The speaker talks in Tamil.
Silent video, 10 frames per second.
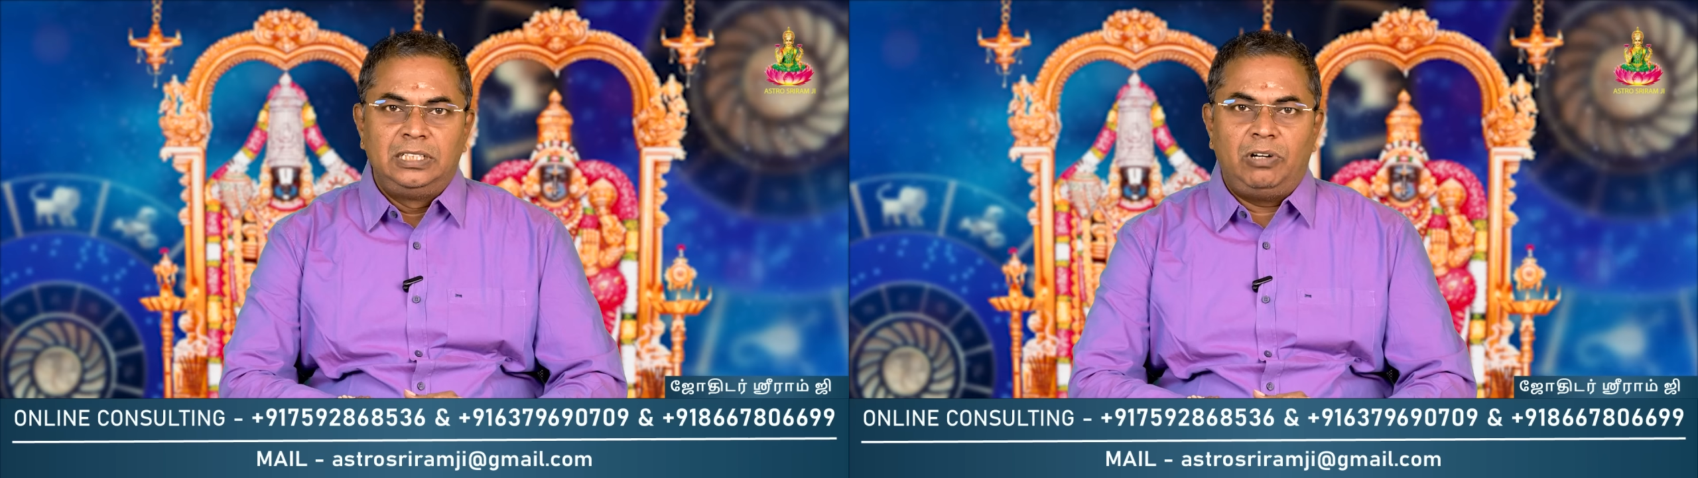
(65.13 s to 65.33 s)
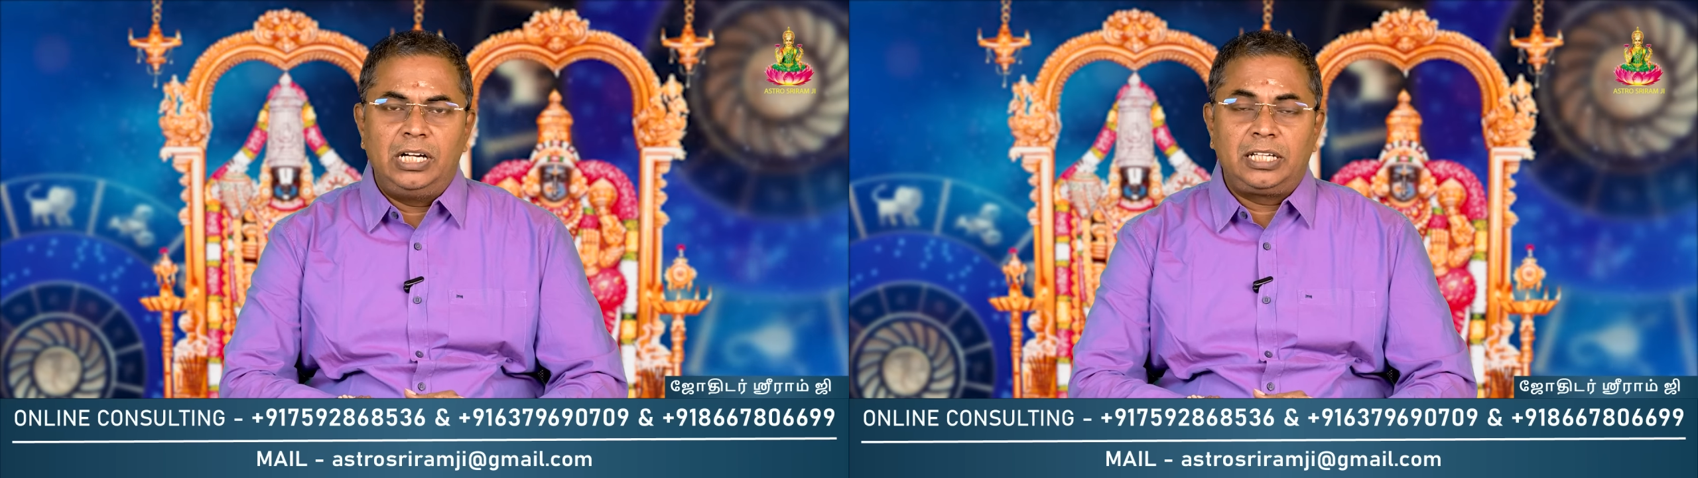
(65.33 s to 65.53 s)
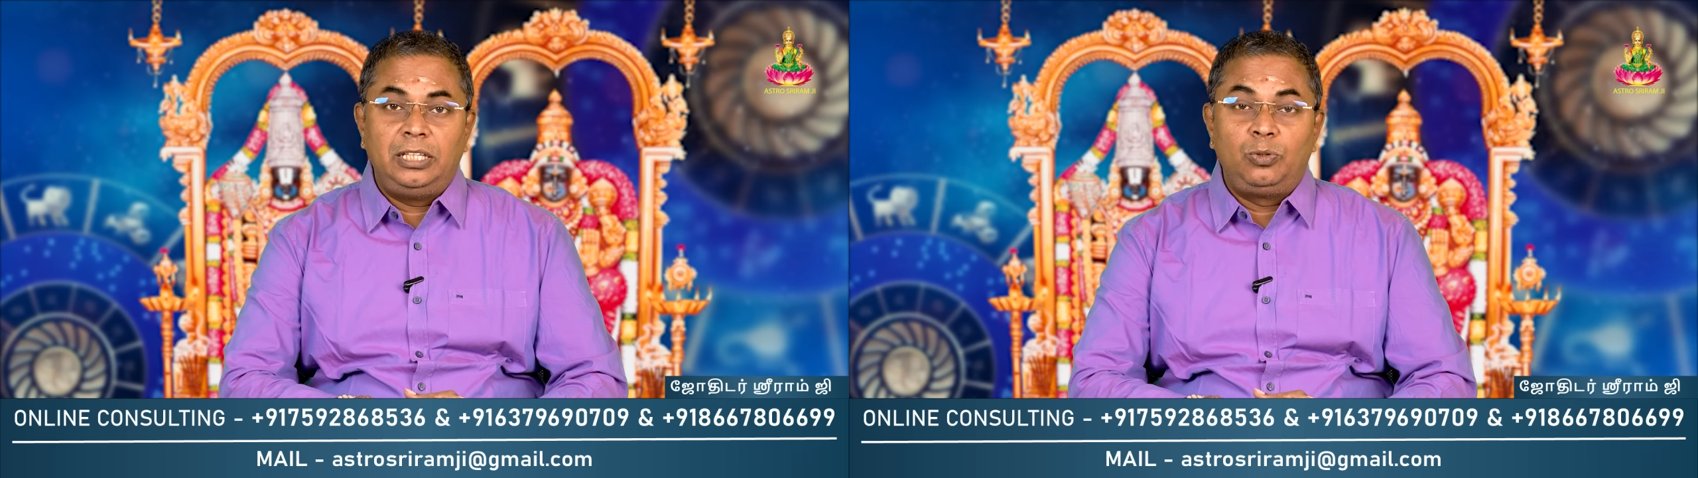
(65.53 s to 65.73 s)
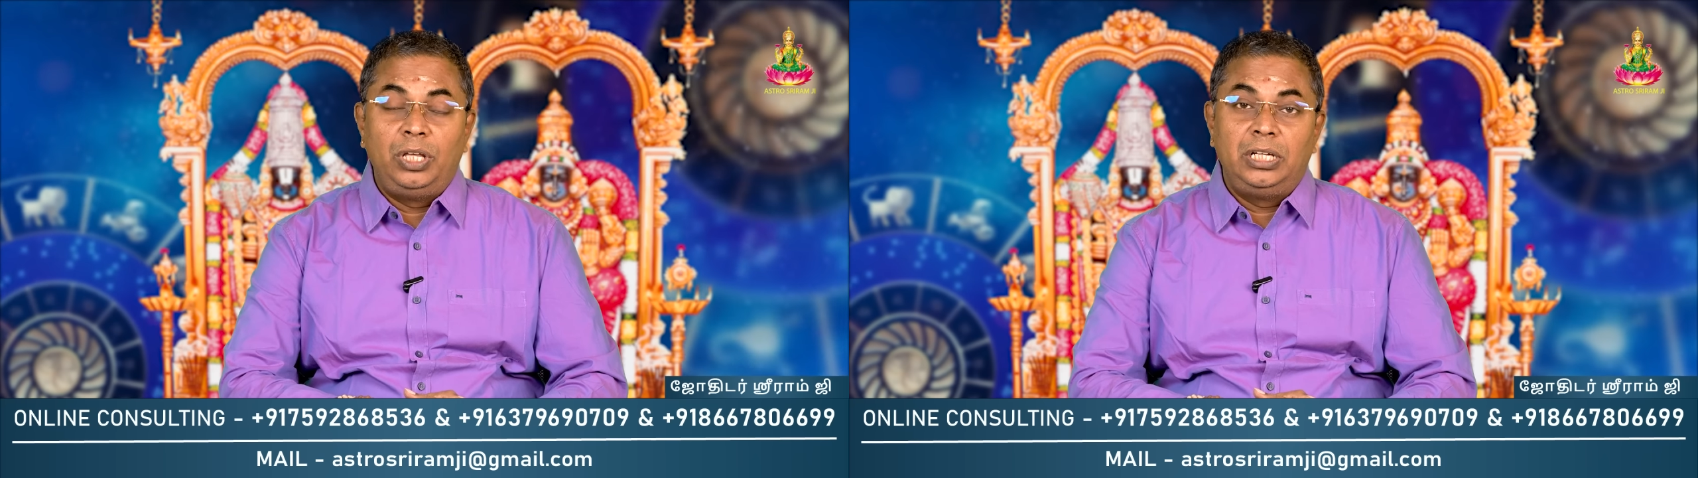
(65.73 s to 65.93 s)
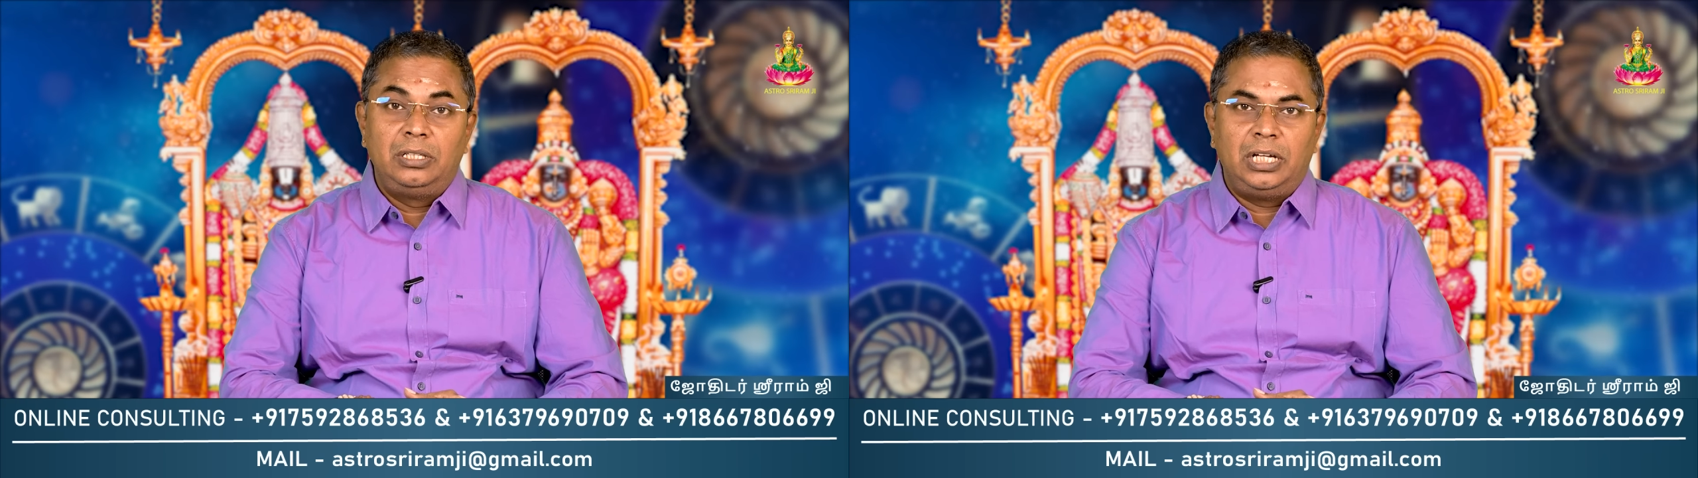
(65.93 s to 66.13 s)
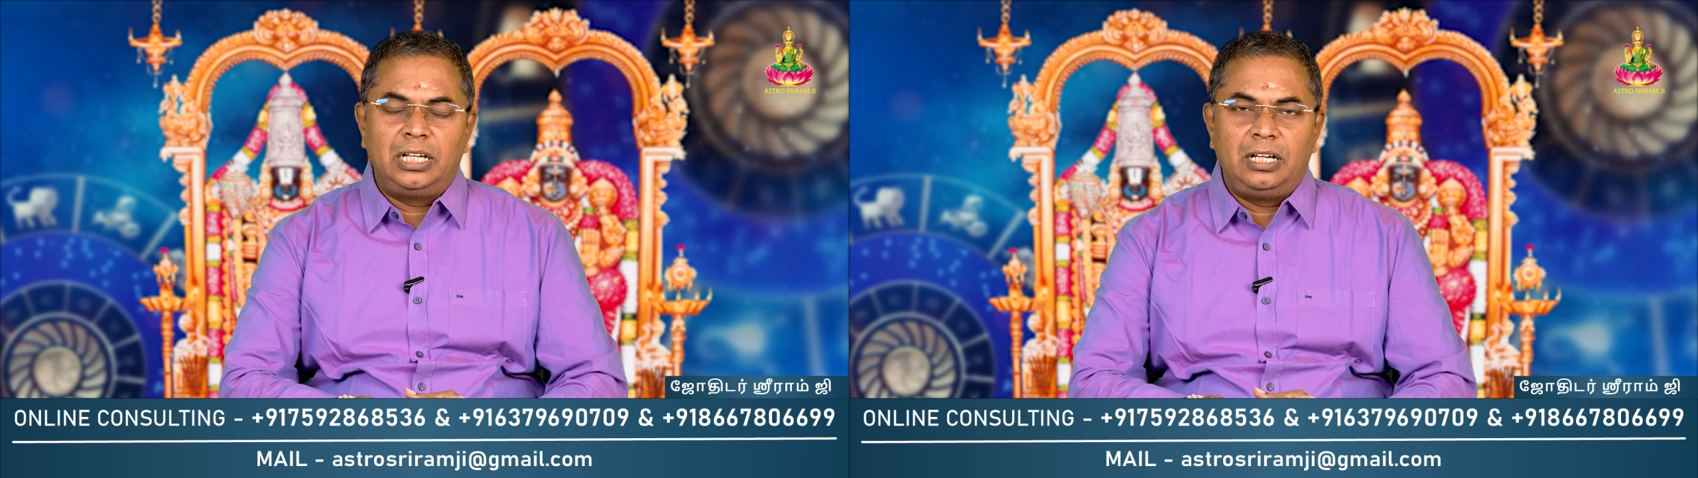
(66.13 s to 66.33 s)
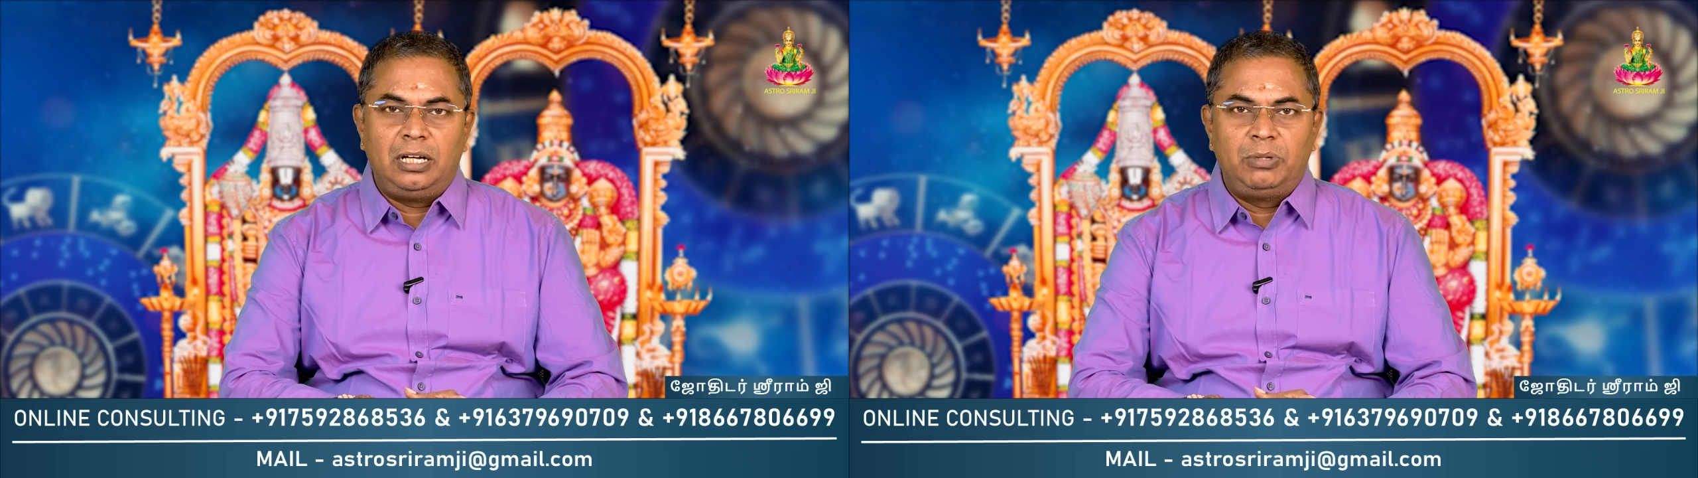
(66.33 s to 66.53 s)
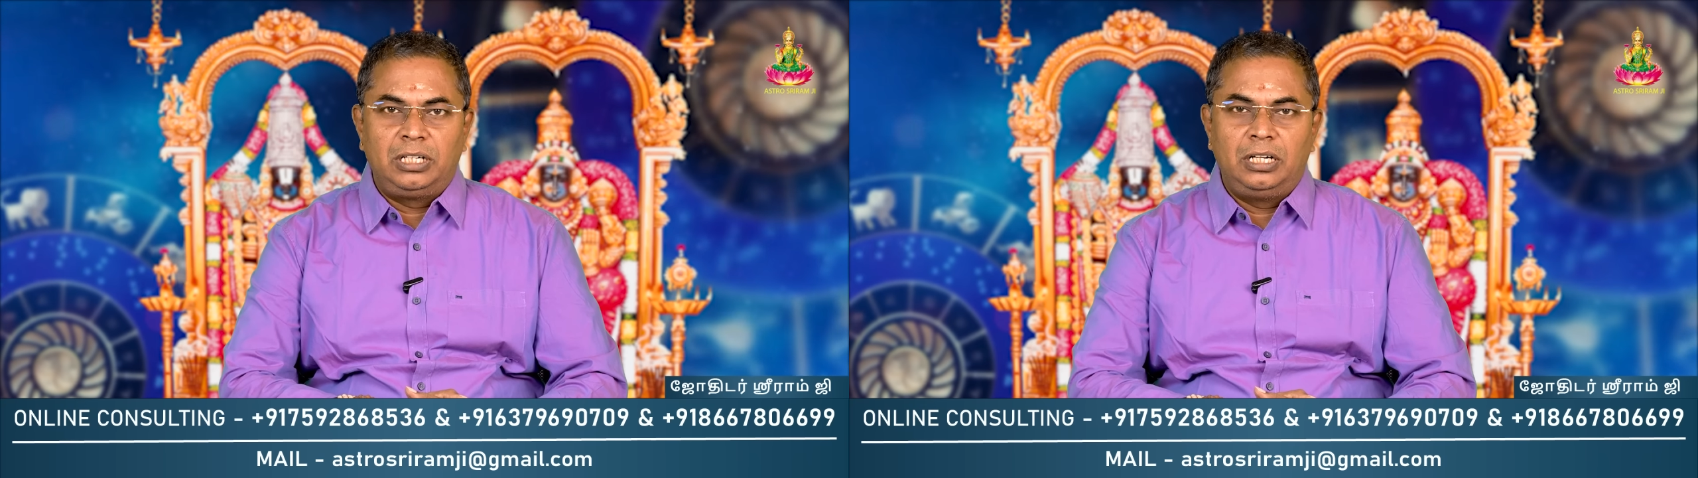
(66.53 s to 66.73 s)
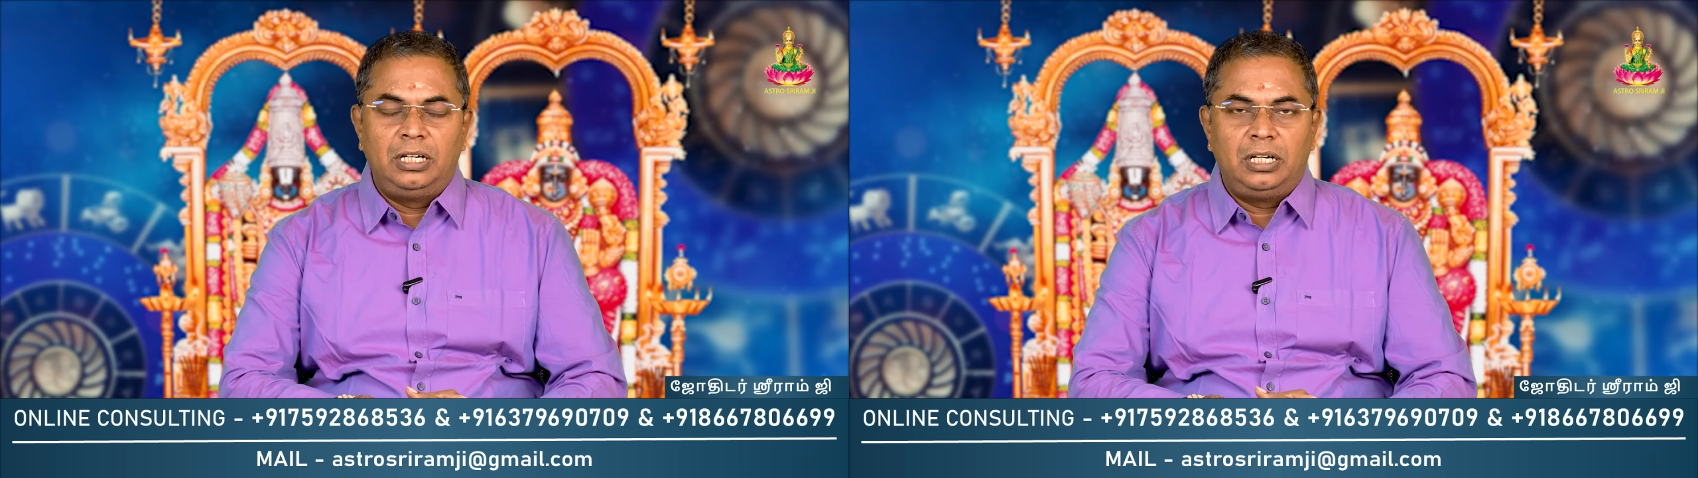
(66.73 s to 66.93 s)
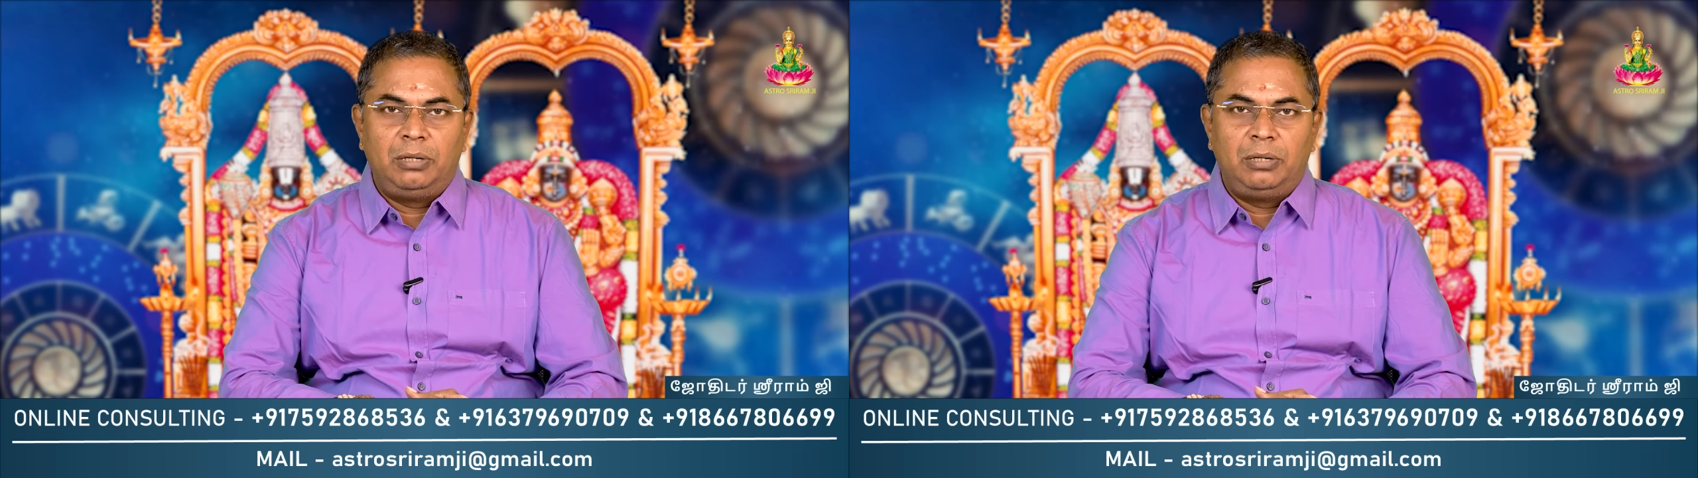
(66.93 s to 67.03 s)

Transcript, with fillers: வாழ்க்கை துணையின் தன லாபங்கள்